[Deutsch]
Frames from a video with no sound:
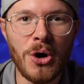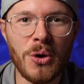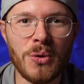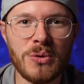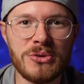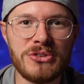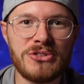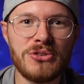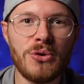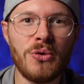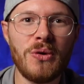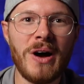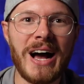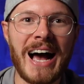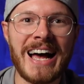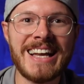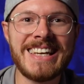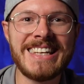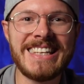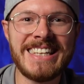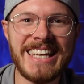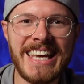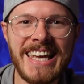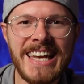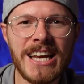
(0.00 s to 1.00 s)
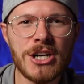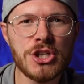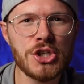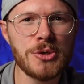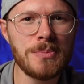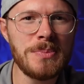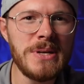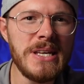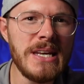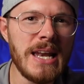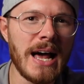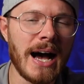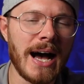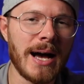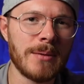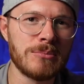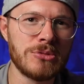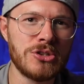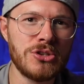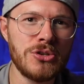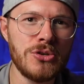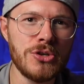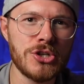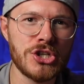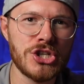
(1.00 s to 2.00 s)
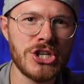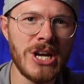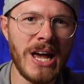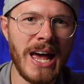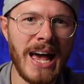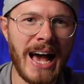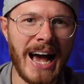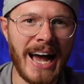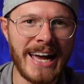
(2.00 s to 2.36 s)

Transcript: Und so hat jeder Spieler am Tisch